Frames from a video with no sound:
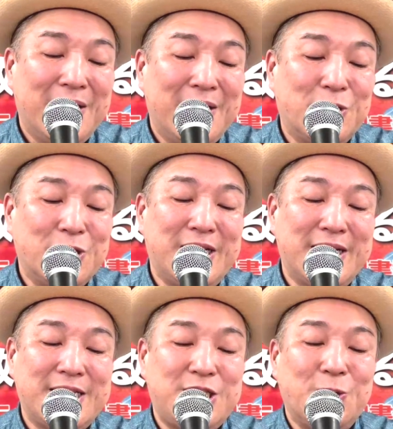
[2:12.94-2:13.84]
こちら
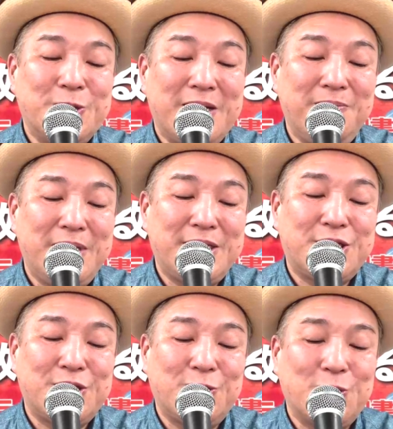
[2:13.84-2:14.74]
で人を選別
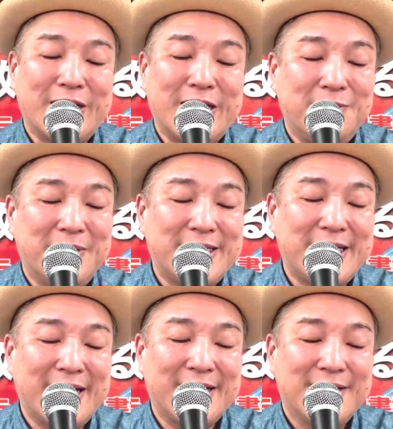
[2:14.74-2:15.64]
することはできま
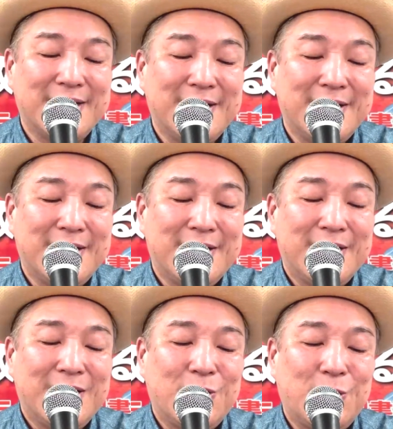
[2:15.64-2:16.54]
せん。
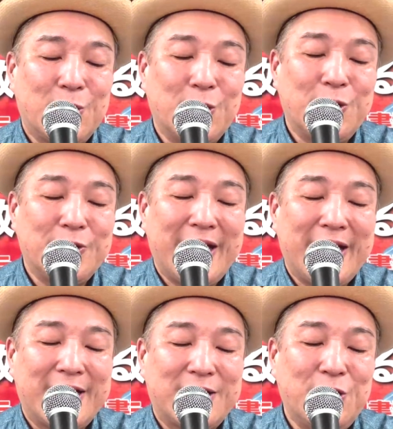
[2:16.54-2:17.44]
この世
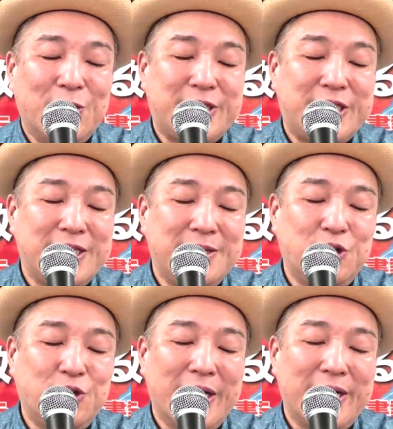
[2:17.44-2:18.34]
で苦労し
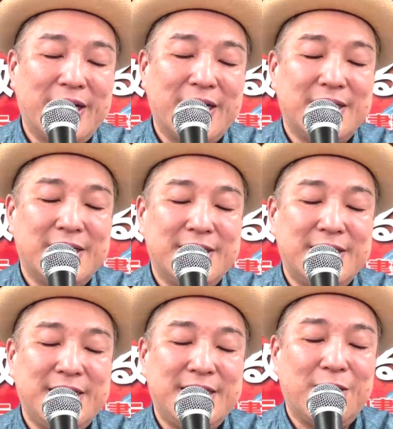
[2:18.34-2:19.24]
報われない
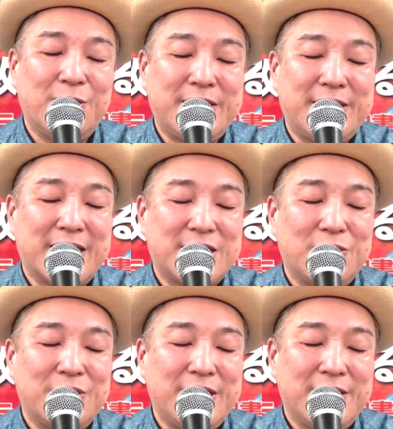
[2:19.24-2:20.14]
人生を生きた
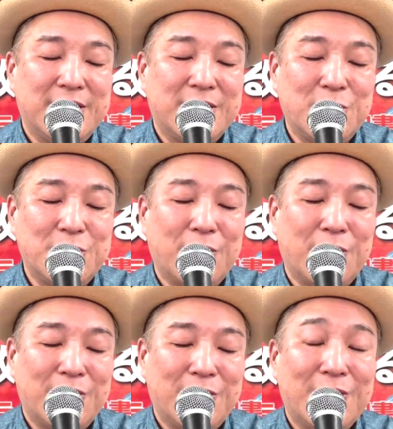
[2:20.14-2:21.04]
人にこそ、
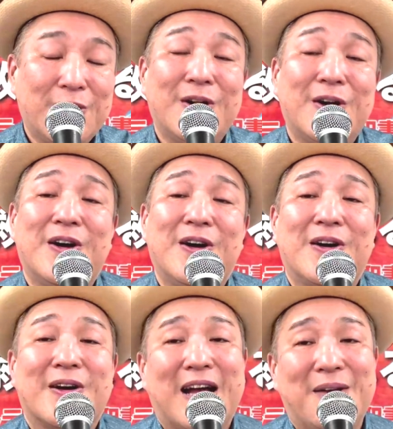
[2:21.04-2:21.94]

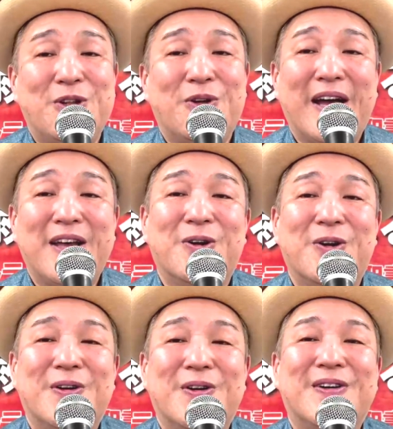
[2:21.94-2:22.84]
神の愛
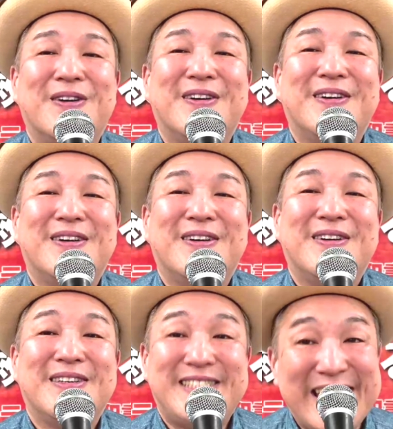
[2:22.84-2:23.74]
を
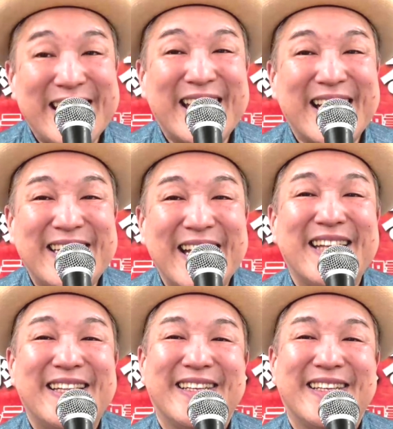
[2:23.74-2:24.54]
知っていただきたい。